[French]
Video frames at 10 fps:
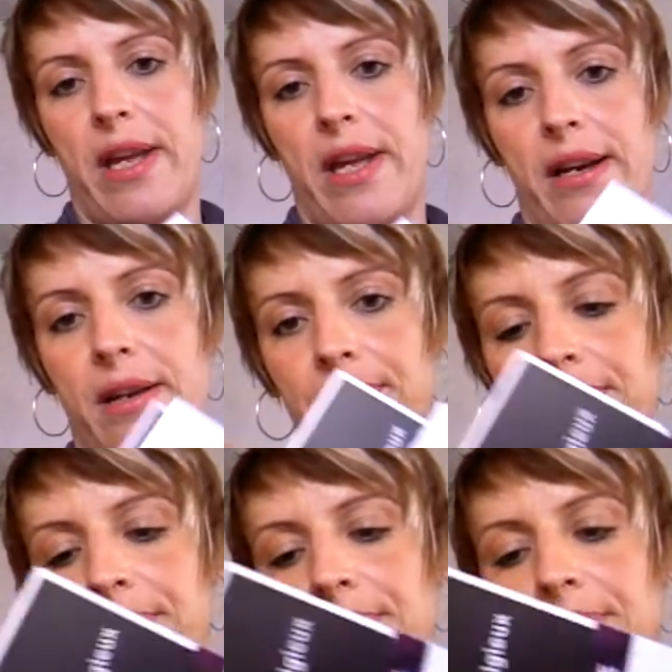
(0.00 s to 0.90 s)
Donc, j'ai
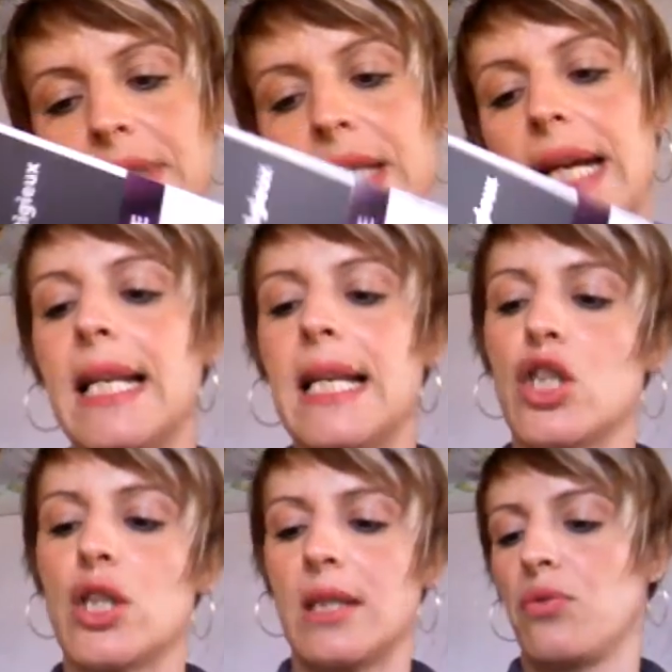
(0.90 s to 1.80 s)
ouvert.
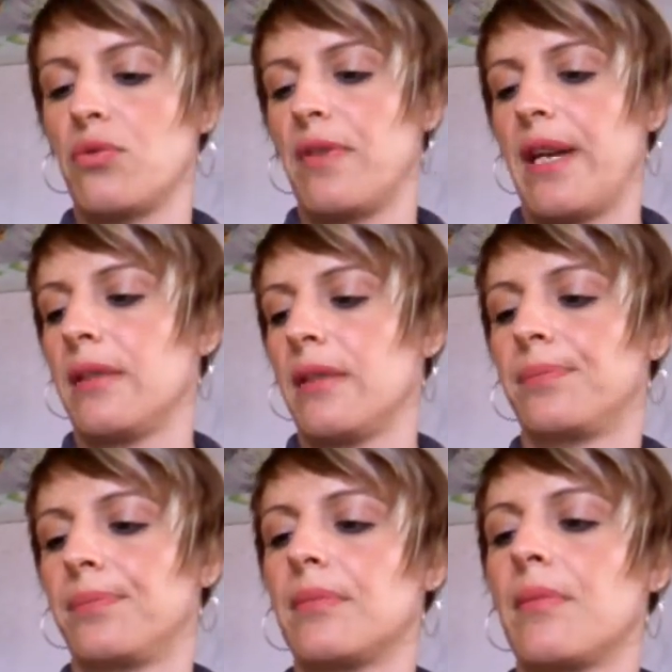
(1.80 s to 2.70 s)
Et là, j'ai
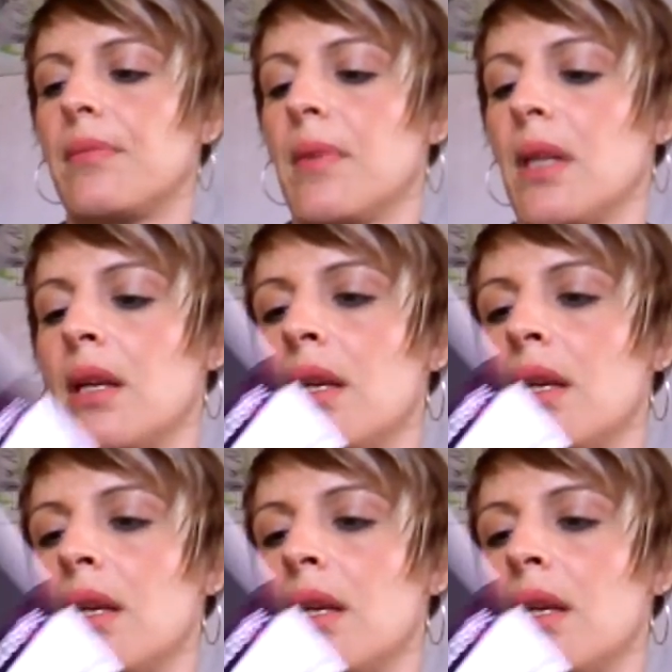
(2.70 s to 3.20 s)
découvert